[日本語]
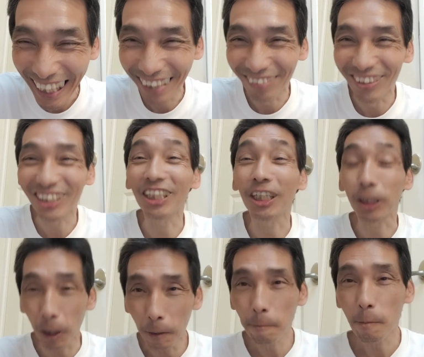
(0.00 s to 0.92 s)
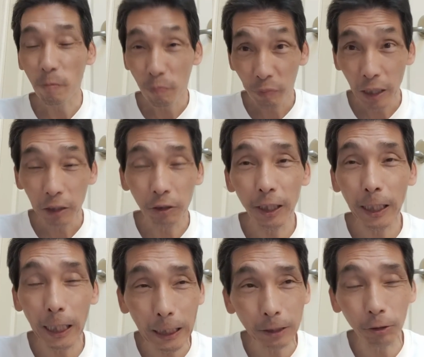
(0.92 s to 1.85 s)
面白いでしょそれ
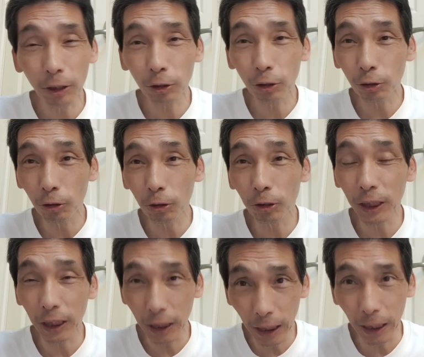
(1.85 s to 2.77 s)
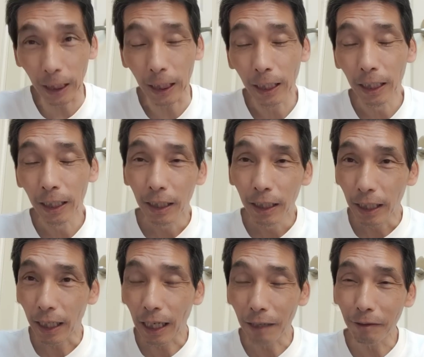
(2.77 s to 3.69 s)
からそれと同時に、
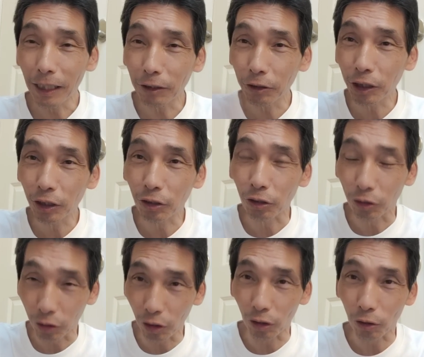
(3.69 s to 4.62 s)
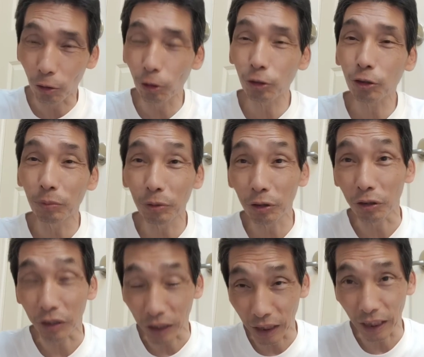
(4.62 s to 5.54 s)
河口湖の高素風呂
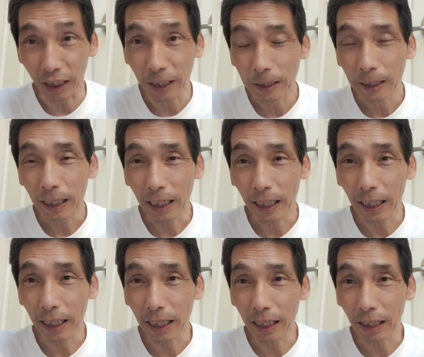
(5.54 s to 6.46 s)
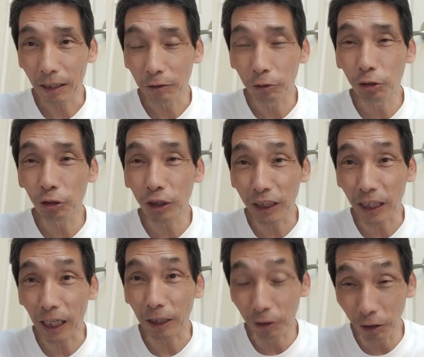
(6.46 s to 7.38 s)
に、えー、宇宙人
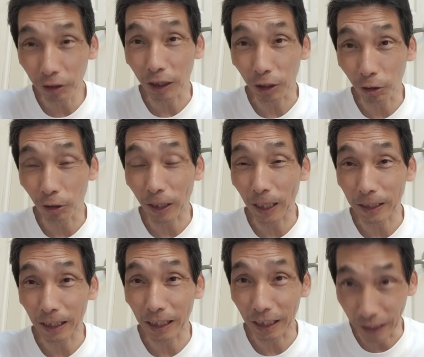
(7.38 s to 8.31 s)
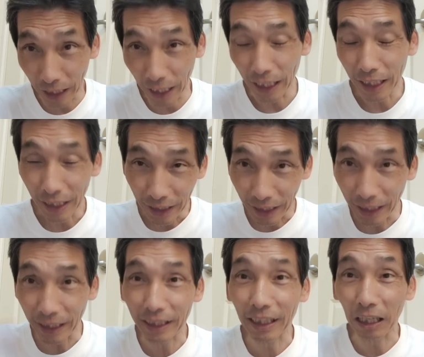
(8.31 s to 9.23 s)
がいるよって紹介されて
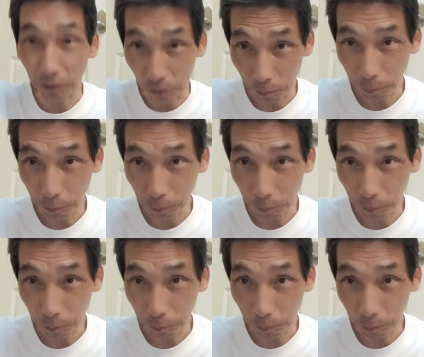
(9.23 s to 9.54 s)
行ったの。